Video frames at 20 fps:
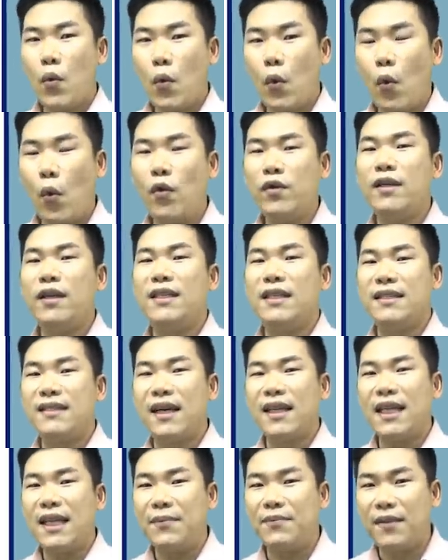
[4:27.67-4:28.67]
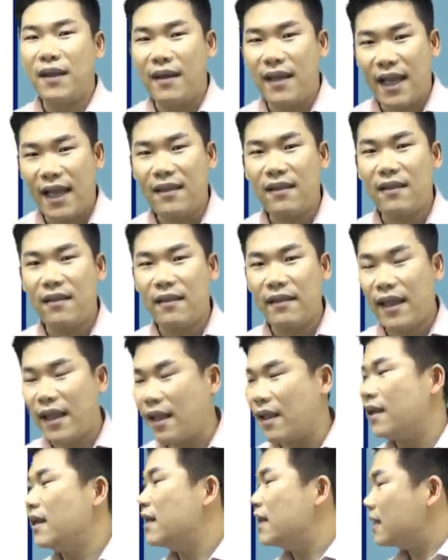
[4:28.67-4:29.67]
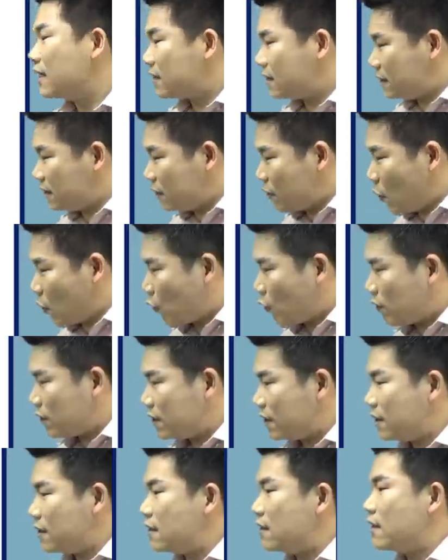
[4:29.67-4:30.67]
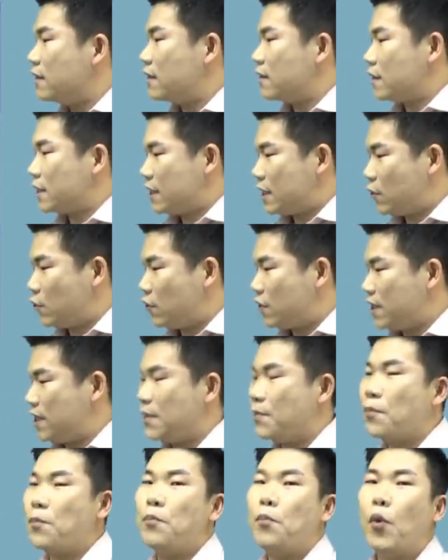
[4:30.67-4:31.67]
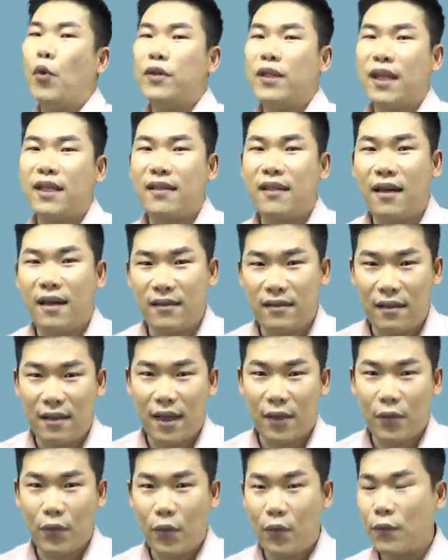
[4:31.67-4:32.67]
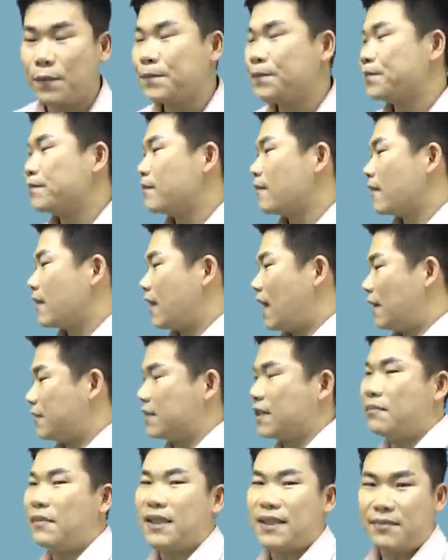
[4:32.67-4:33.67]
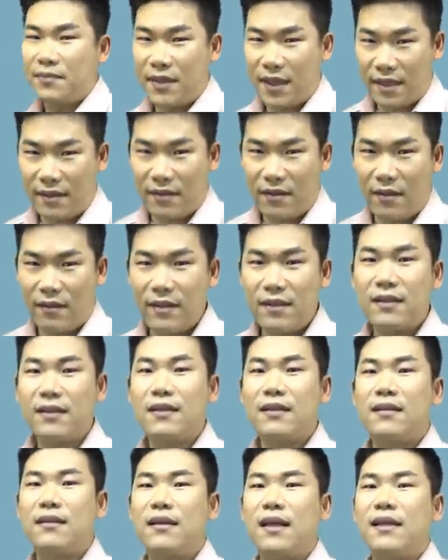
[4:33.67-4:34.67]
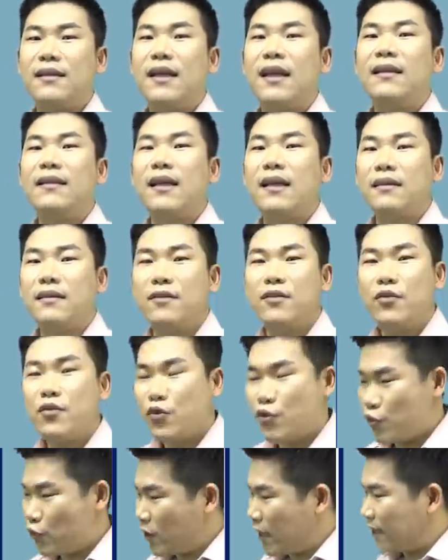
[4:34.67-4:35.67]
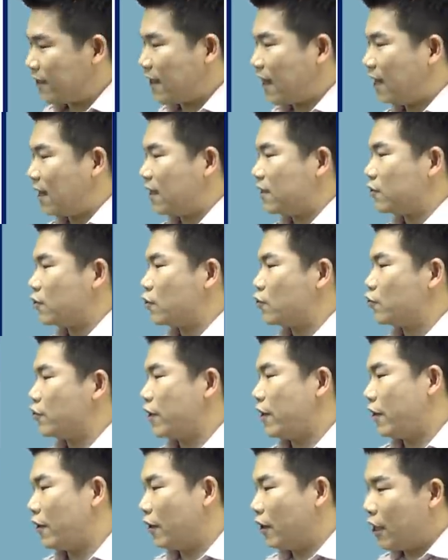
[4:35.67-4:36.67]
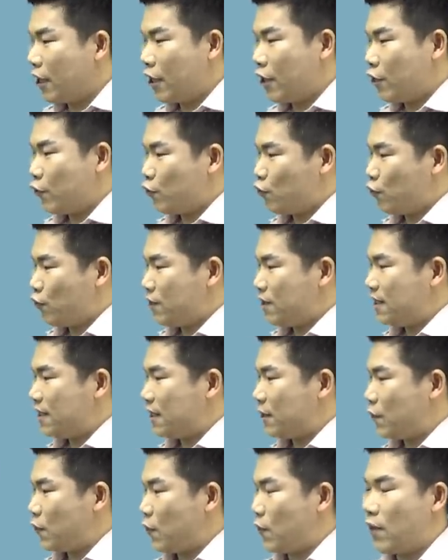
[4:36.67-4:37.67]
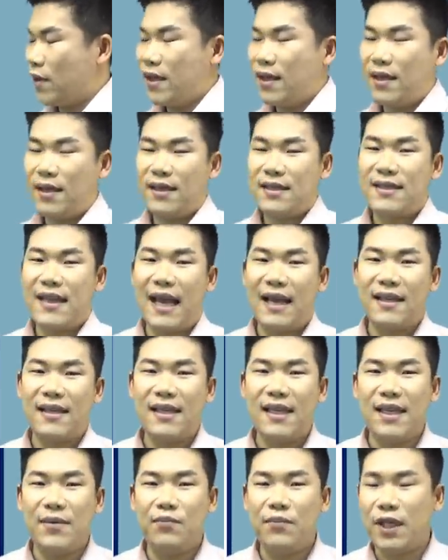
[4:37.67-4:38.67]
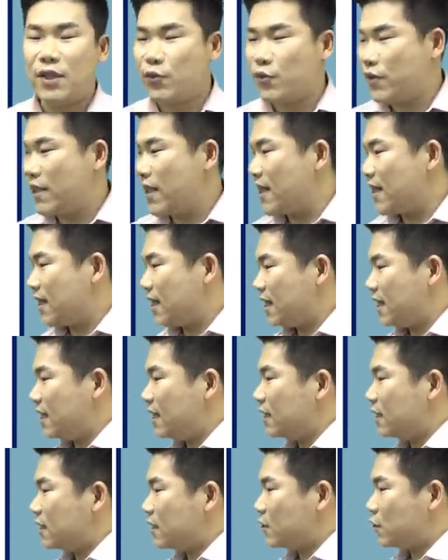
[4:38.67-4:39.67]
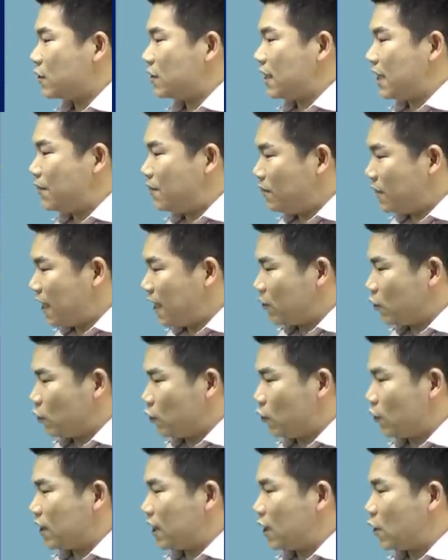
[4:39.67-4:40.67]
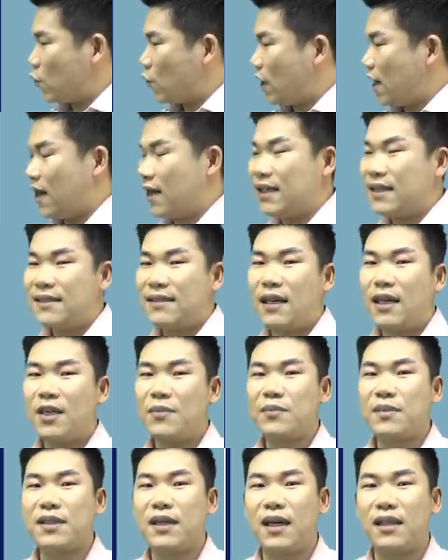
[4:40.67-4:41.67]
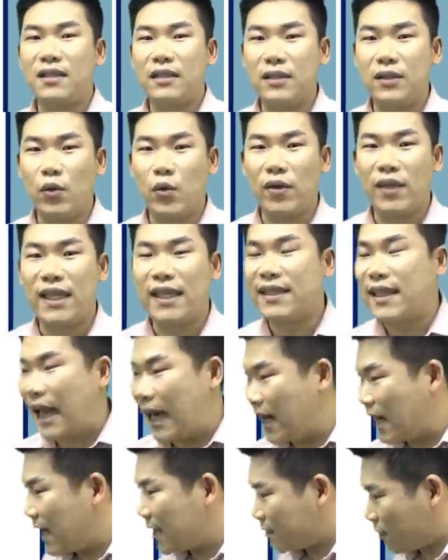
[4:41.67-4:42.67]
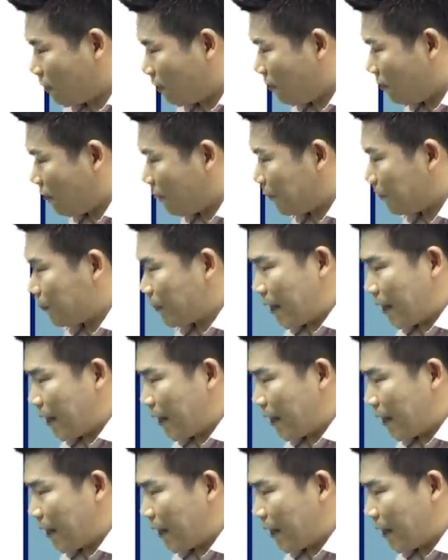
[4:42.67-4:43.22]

5년 이상 임대를 해야 되는데 그 요건을 채우지 못했다 하더라도 앞서 말씀드렸던 그러한 혜택은 주겠다라는 거고요. 두 번째로 장기 임대 주택이 임대 등록일과 사업자 등록일이 달라서